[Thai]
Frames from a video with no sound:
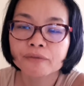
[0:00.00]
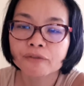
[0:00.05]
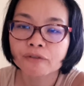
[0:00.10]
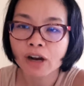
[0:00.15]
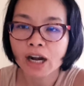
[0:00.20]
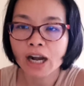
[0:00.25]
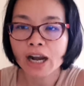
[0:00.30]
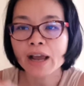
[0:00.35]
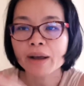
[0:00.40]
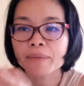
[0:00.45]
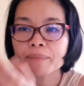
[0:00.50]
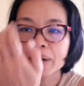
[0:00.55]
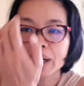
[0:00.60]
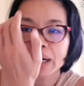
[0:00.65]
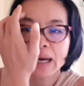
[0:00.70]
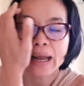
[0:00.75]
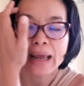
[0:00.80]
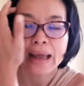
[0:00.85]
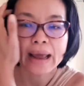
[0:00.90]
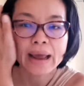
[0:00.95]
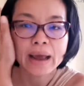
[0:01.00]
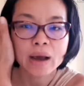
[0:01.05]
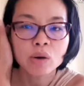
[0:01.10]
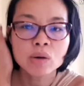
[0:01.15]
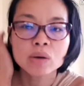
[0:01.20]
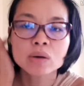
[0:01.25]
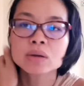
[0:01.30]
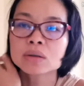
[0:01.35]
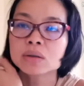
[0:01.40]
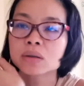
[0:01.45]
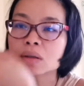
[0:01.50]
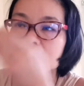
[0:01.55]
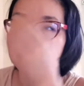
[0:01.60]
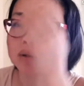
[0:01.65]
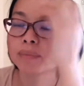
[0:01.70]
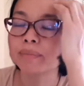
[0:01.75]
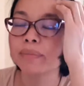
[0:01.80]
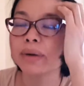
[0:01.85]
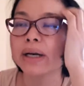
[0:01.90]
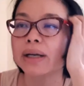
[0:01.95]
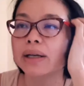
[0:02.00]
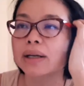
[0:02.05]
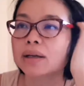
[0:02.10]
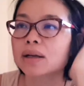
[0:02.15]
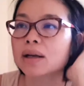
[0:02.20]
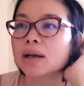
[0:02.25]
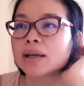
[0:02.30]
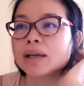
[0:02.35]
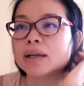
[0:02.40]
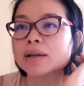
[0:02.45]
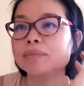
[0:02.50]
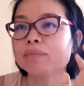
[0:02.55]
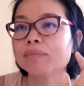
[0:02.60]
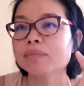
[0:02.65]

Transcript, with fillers: วันแรกเปิดแล้ว เปิดอี